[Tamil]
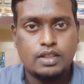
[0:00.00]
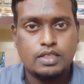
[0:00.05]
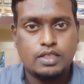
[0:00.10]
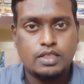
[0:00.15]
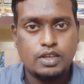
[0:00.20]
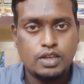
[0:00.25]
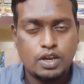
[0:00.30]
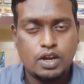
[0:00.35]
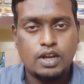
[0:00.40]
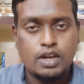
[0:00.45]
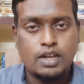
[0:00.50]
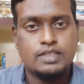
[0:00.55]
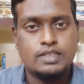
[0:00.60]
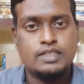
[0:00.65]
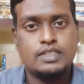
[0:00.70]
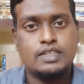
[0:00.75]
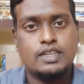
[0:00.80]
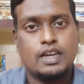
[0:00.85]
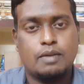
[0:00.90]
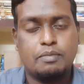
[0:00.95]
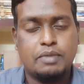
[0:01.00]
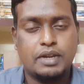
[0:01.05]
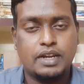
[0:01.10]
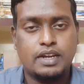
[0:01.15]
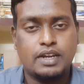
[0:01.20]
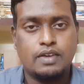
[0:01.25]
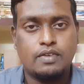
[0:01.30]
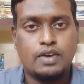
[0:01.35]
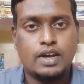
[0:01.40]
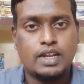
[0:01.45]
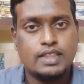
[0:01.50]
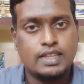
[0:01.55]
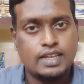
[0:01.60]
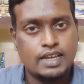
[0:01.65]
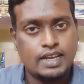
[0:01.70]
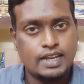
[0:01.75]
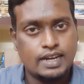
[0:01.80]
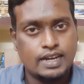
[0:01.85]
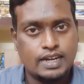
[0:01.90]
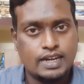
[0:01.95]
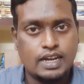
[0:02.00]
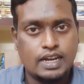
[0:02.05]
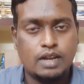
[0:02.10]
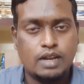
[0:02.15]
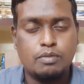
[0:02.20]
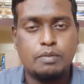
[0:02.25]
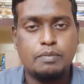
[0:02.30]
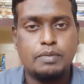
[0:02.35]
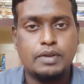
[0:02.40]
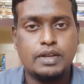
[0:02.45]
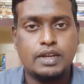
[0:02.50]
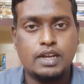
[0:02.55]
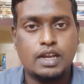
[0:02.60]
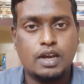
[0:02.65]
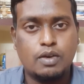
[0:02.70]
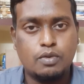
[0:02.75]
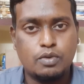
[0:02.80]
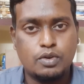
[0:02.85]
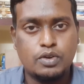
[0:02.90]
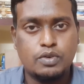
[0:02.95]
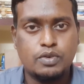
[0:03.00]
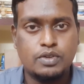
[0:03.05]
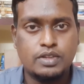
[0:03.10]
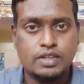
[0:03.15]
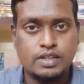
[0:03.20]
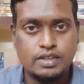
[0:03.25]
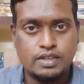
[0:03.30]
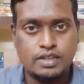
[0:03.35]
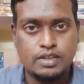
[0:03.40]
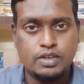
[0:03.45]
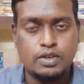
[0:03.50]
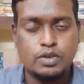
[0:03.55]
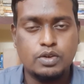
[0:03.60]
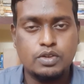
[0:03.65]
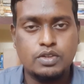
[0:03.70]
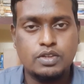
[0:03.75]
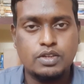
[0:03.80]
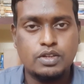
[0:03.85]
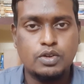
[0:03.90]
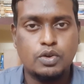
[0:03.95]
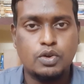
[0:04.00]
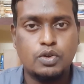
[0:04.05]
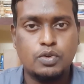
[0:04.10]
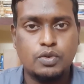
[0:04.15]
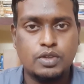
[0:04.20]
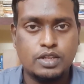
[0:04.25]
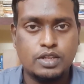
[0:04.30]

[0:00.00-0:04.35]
தியாலஜி அப்படின்ற வார்த்தையை ரெண்டாக நம்ம பிரிக்கலாம் ஒன்று வந்து தியோஸ் இன்னொன்று வந்து